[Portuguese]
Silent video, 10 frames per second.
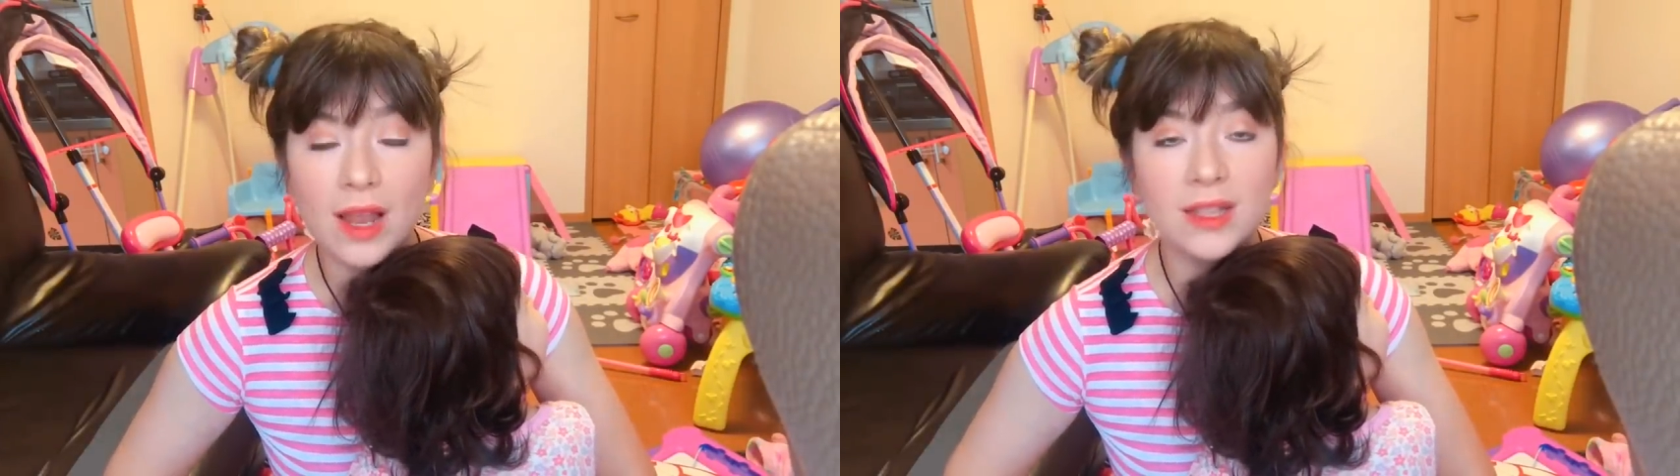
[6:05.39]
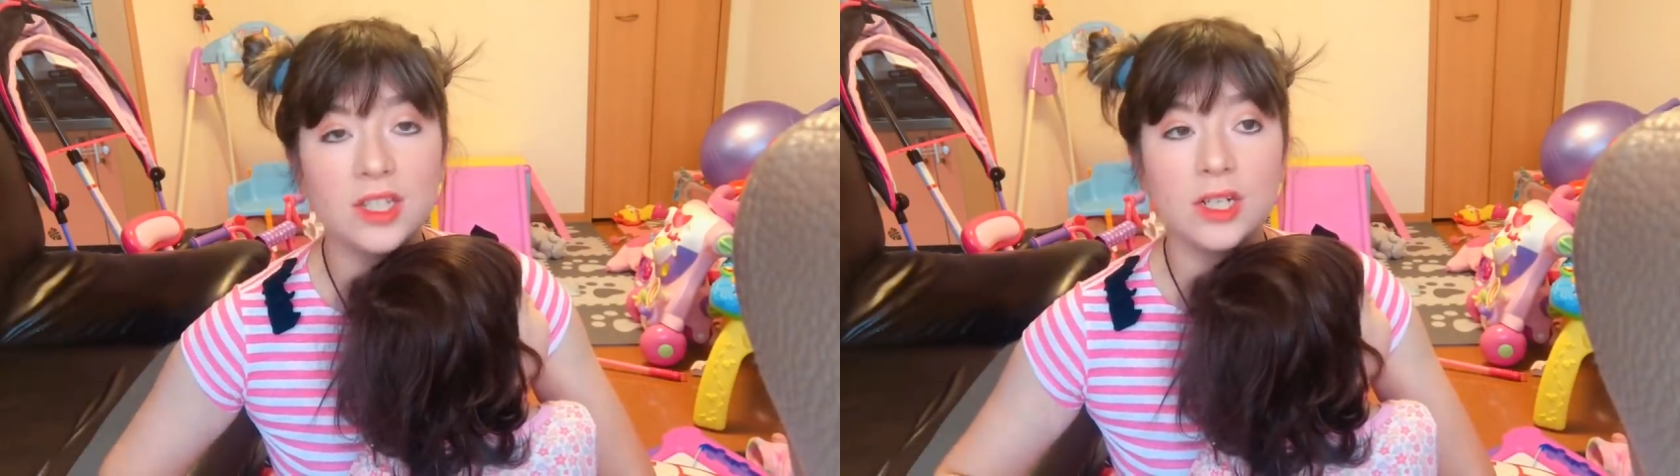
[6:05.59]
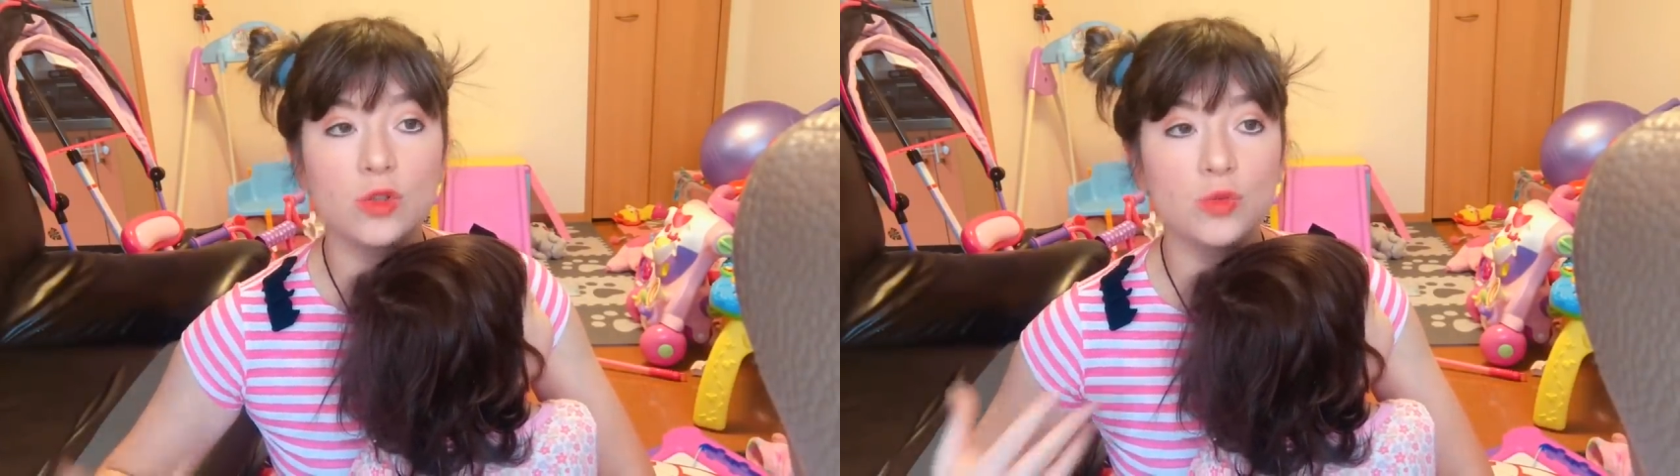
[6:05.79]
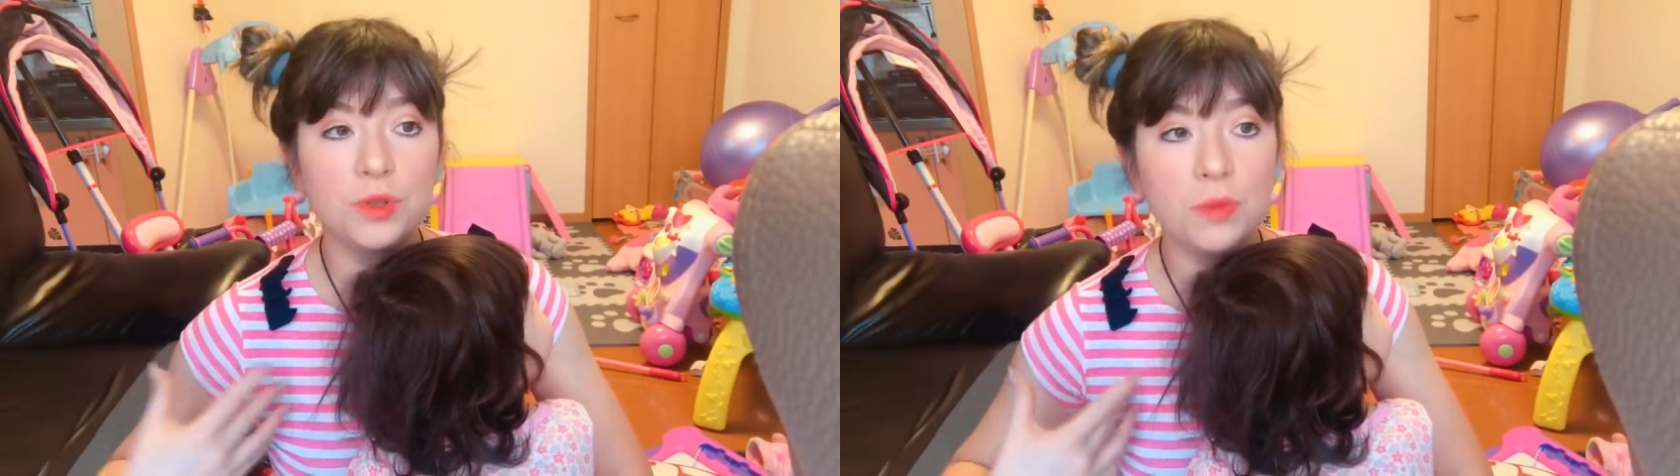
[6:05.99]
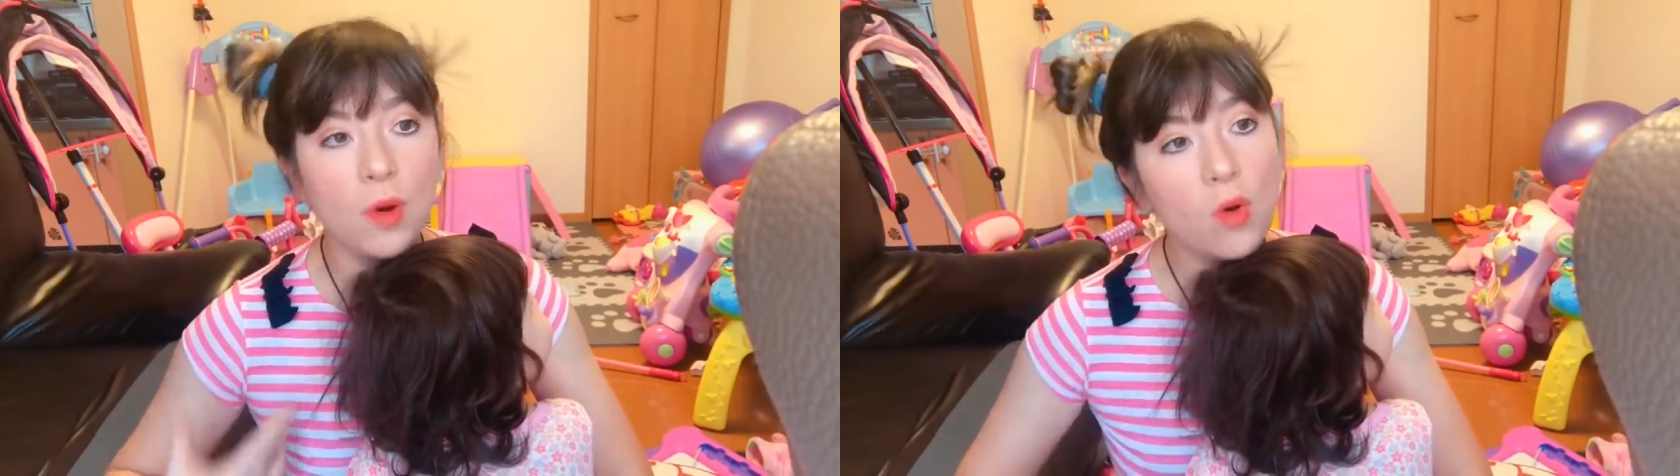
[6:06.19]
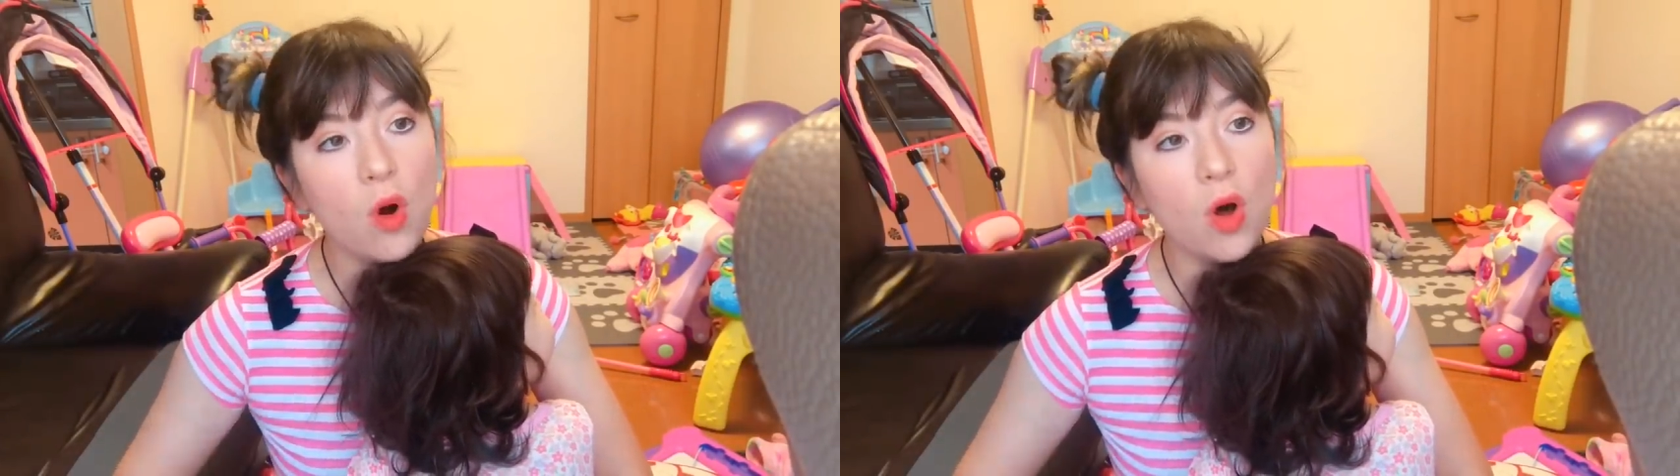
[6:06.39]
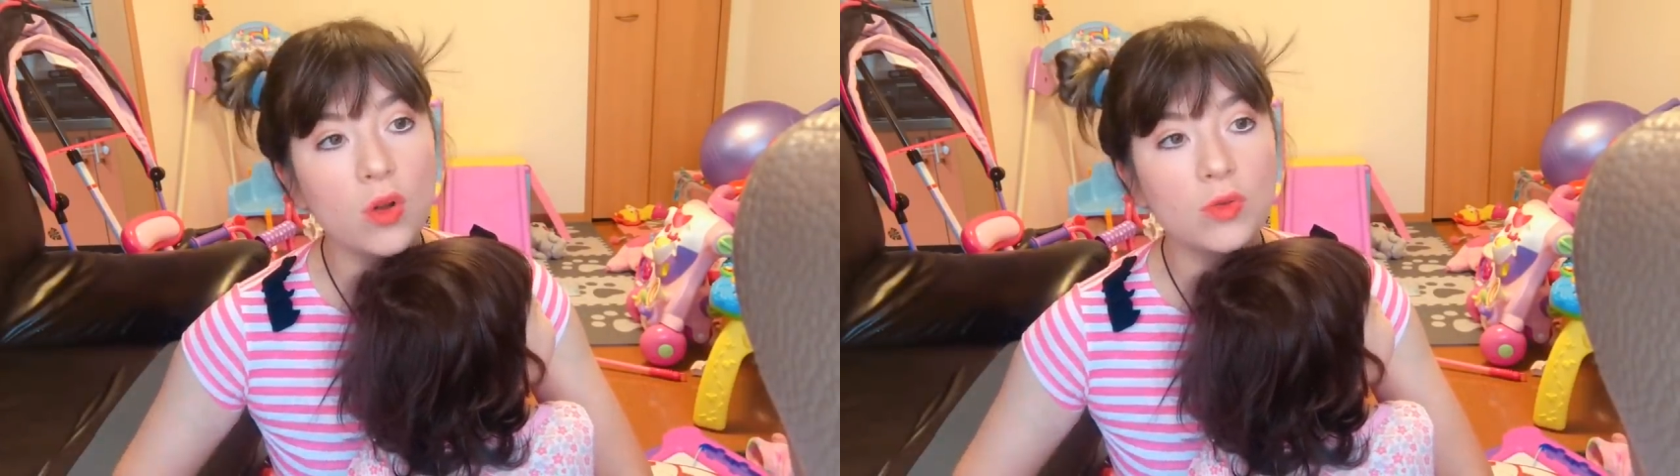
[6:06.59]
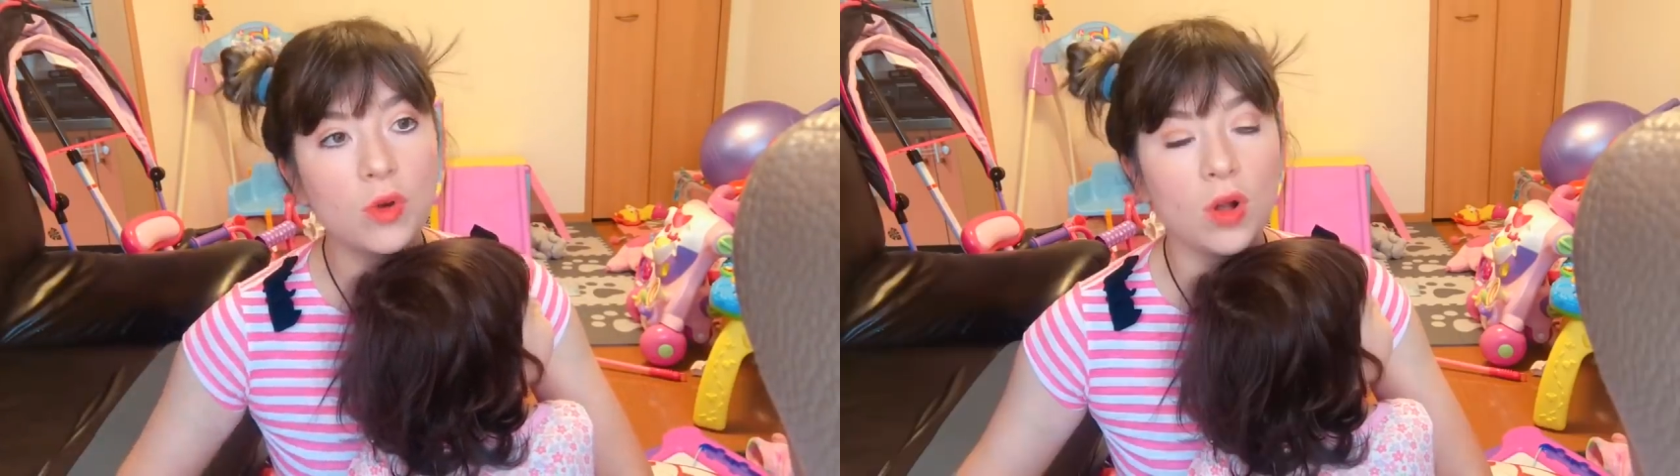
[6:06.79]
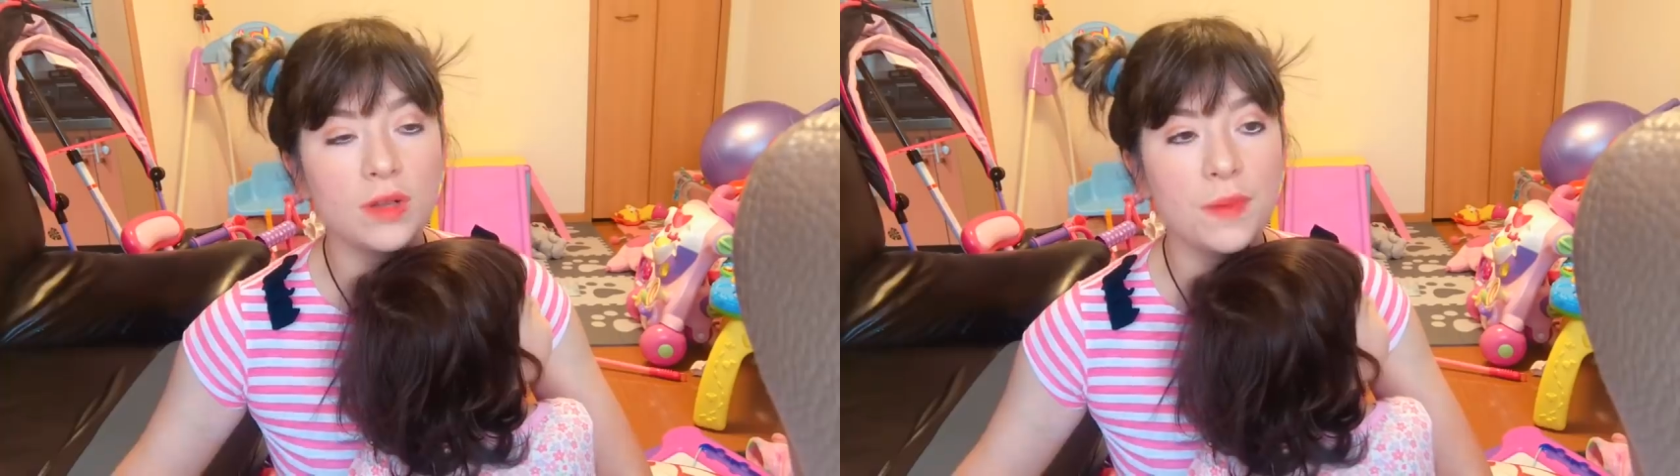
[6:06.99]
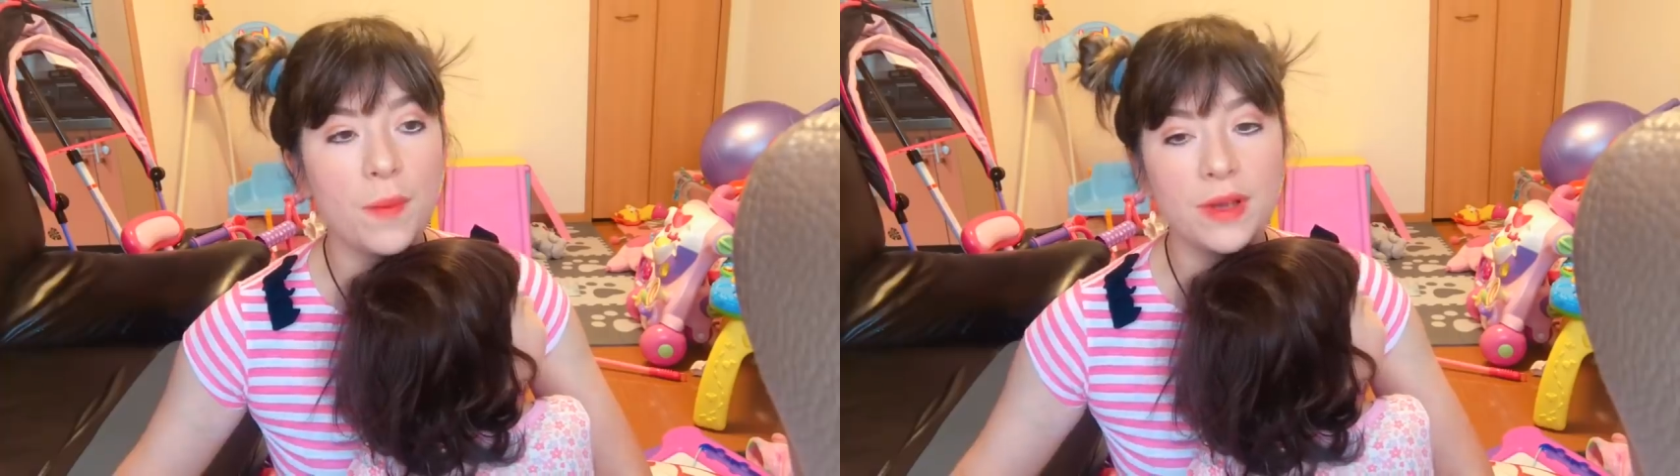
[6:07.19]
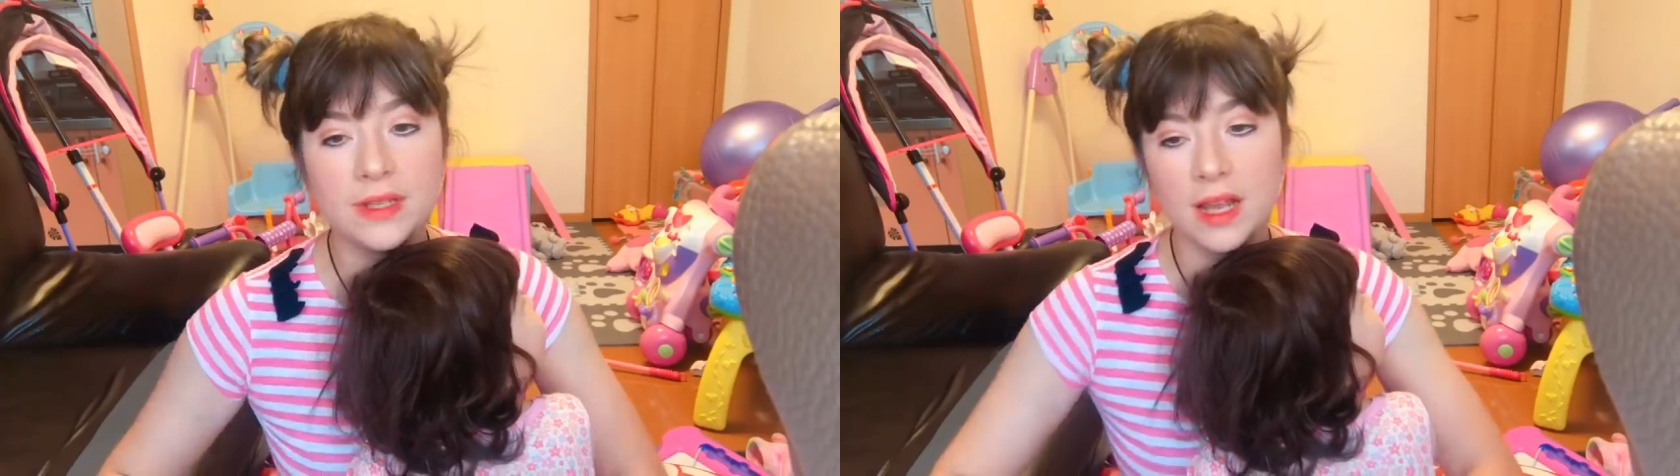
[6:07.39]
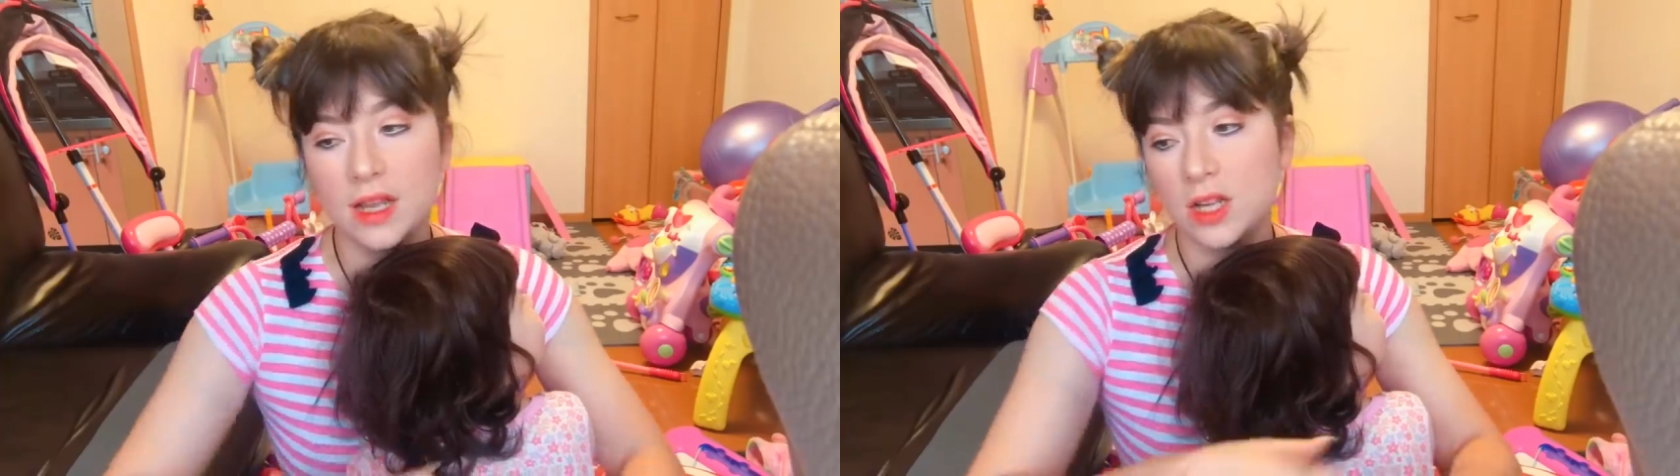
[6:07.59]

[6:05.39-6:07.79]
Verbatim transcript: Ela tinha que dormir no meu colo, no colo da minha mãe, assim, ela,